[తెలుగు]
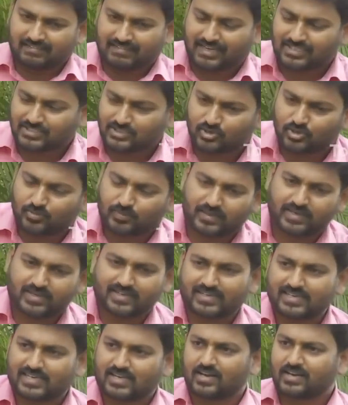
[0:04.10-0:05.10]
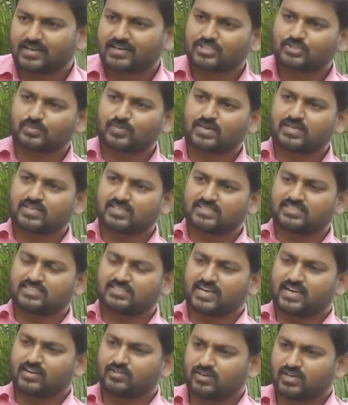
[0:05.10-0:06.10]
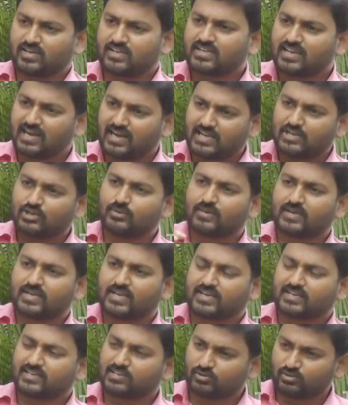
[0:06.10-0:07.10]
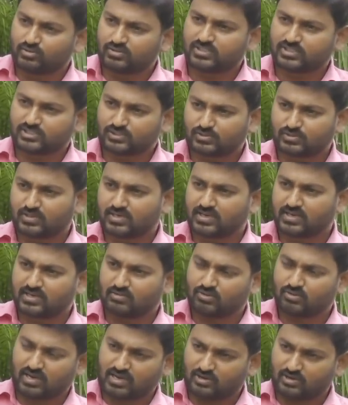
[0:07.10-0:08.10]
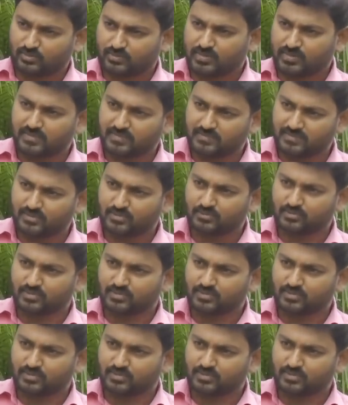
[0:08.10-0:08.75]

రాజగోపాల్ రెడ్డి కాంగ్రెస్ పార్టీ శ్రేణులని అయోమయానికి గురి చేస్తుండన్న ఒక ఆరోపణ మీ మీద